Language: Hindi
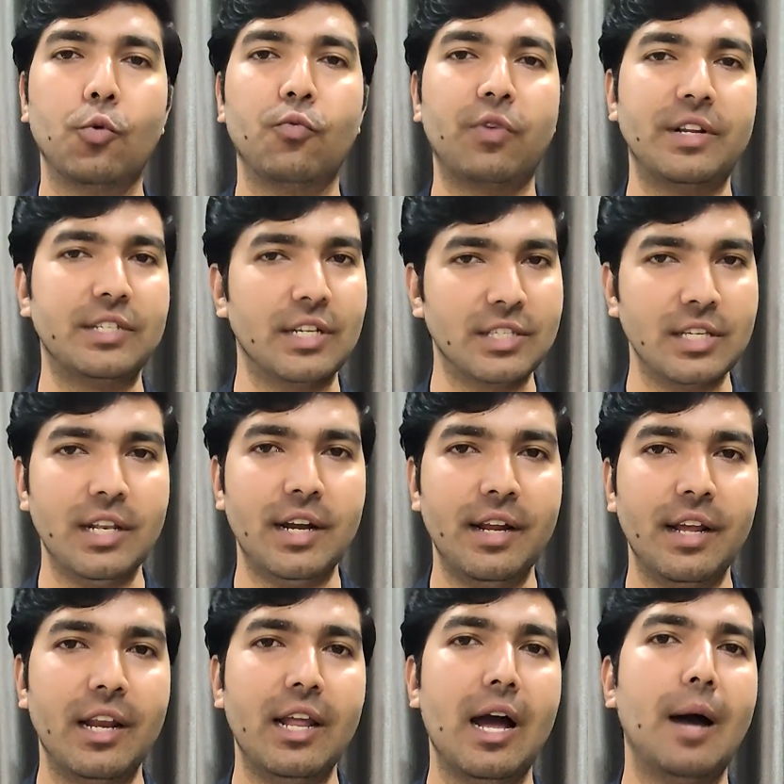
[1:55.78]
तो फ्रेंचाइजी
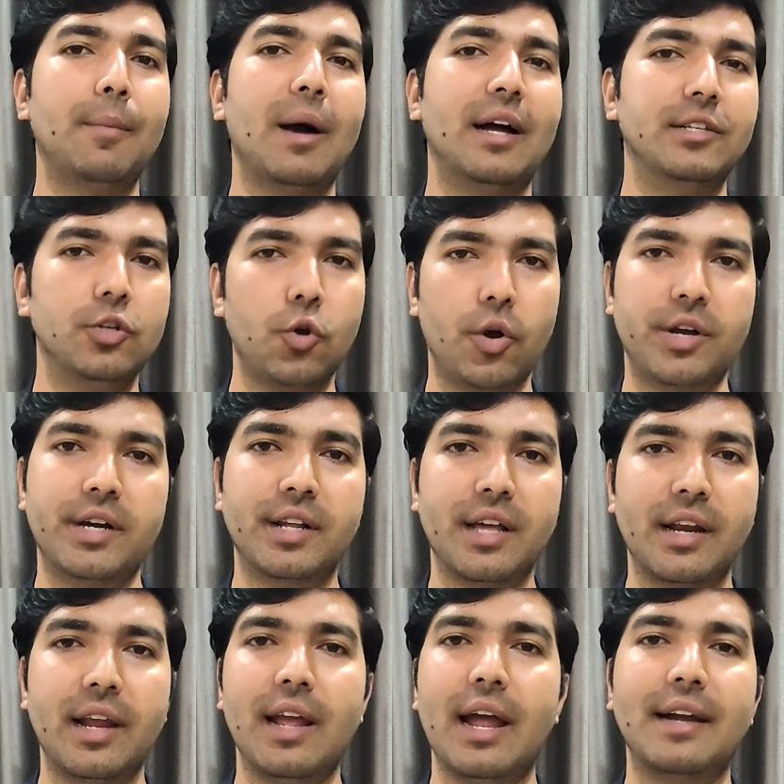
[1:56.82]
लेने के लिए आप आज ही कॉन्टैक्ट
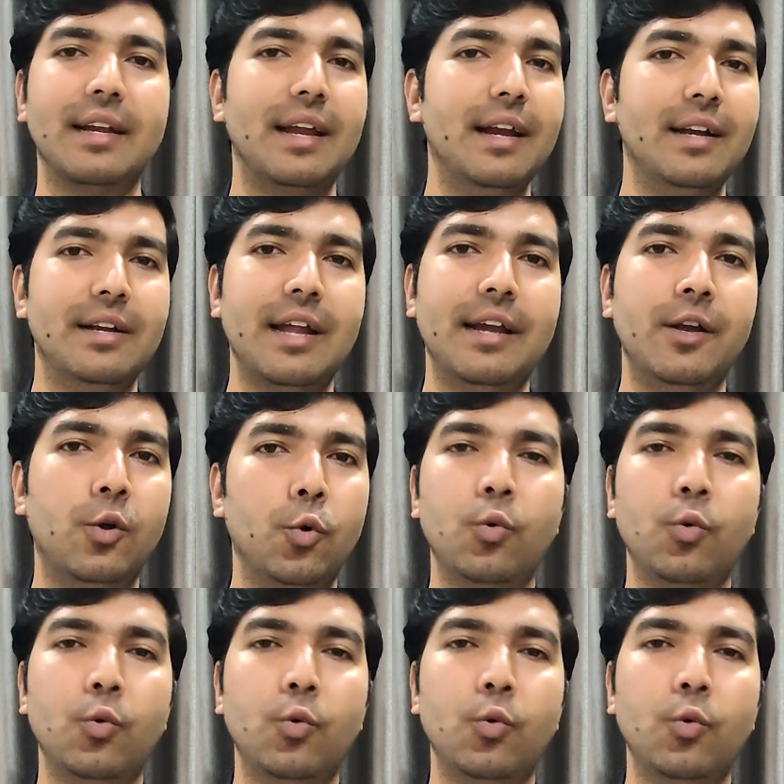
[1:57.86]
करें एट एट नाइन